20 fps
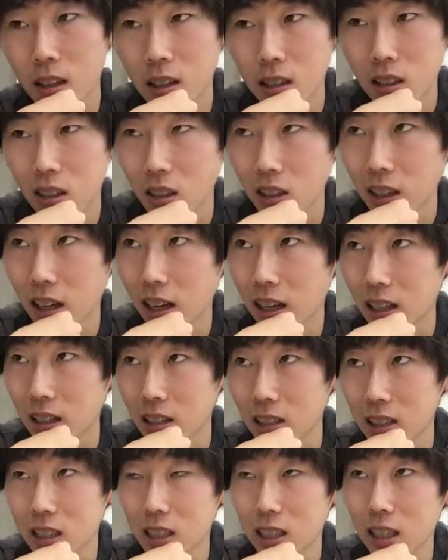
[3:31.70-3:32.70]
そのなんか
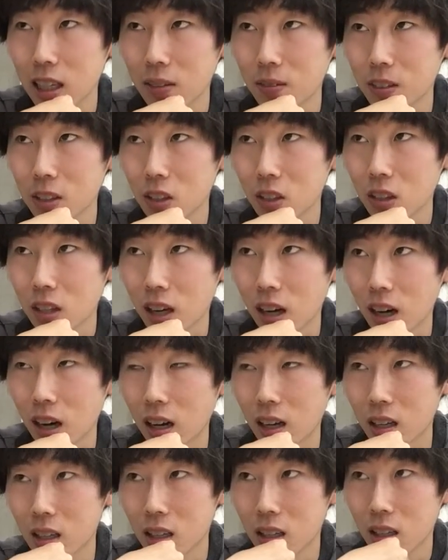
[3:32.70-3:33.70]
シーエム と
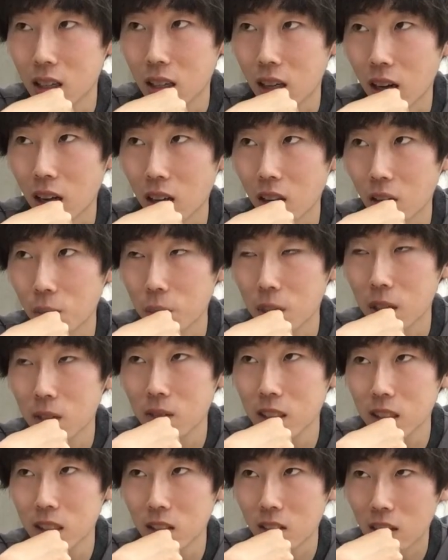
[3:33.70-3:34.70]
かあの
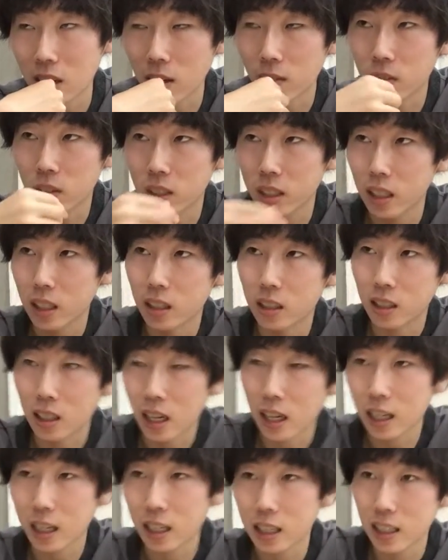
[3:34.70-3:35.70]
ピーブイ とか見てる
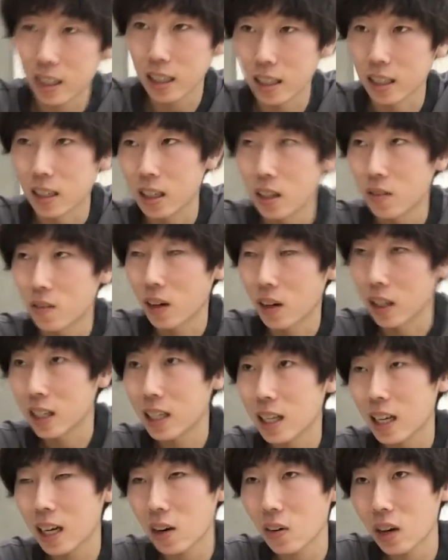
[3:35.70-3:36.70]
限り、まあ、入
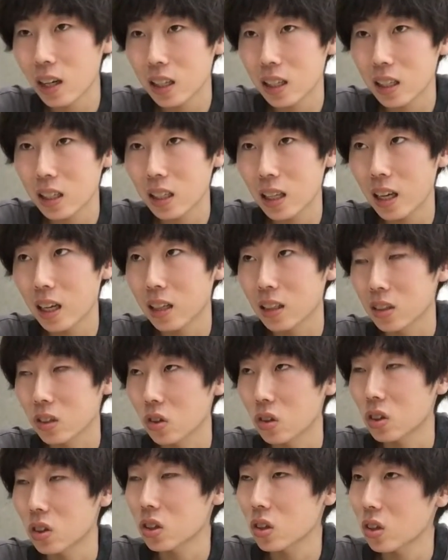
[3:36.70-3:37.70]
れ替わって
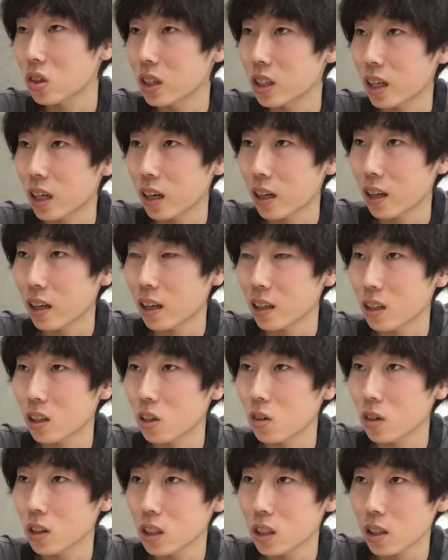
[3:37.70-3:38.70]
そういうストーリーなんかなって
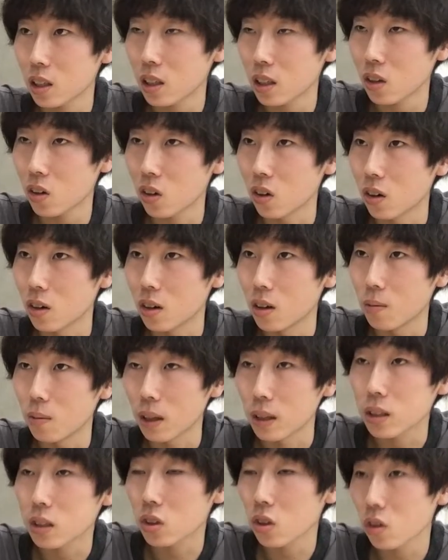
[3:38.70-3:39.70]
思ってたけど、ま
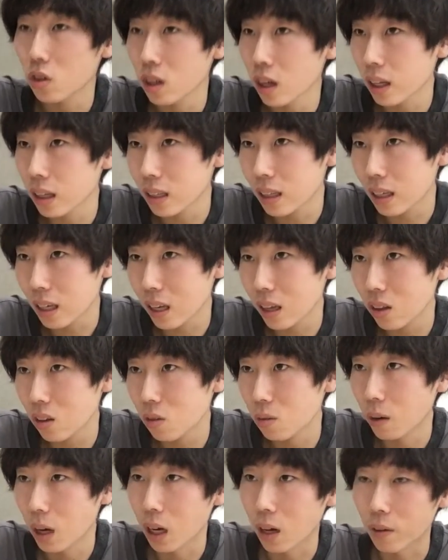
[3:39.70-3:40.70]
あそうなんだけど、
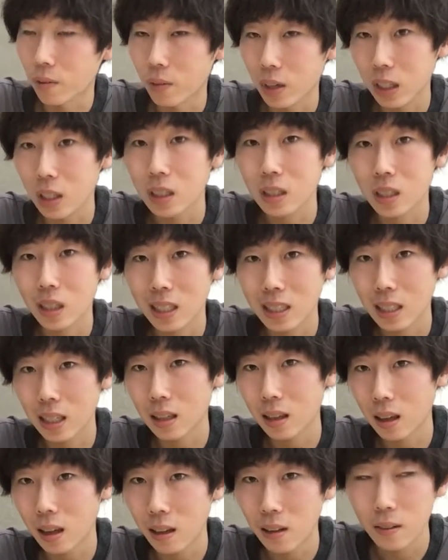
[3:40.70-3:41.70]
まあ、また全
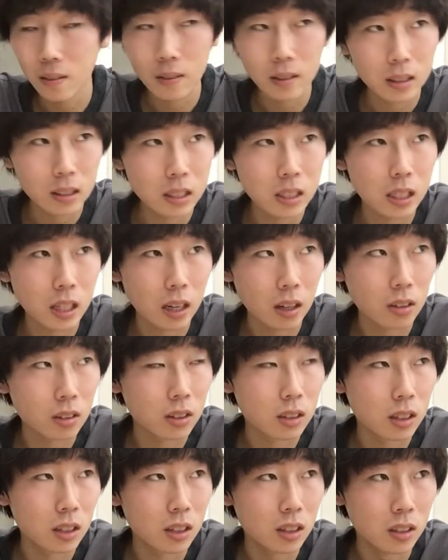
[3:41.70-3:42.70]
然ね違うっ
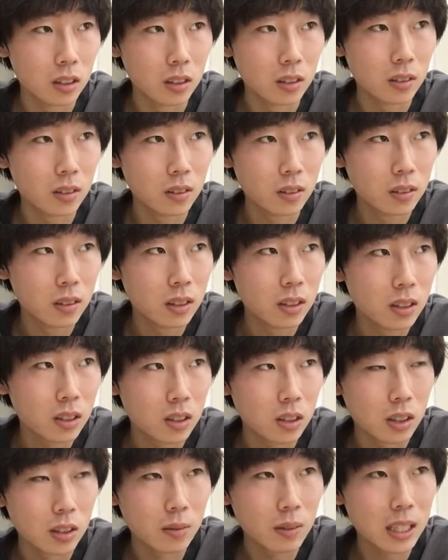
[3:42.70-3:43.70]
ていう、
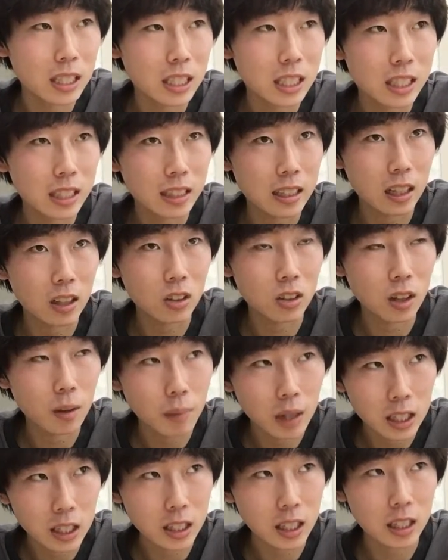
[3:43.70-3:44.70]
そうイメージしてたのと
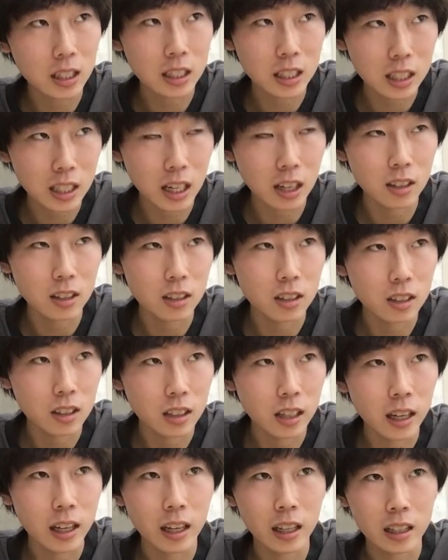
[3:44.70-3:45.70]
は全く違う
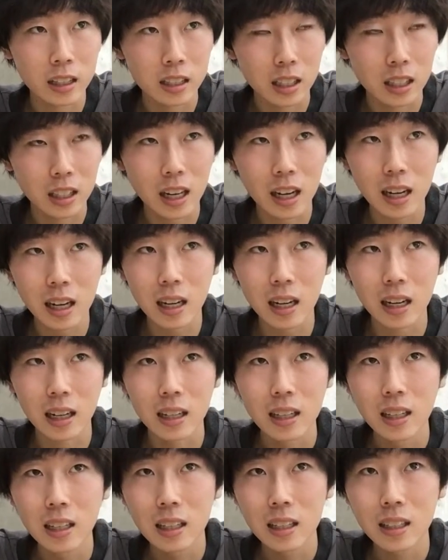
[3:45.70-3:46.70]
映画でした。だから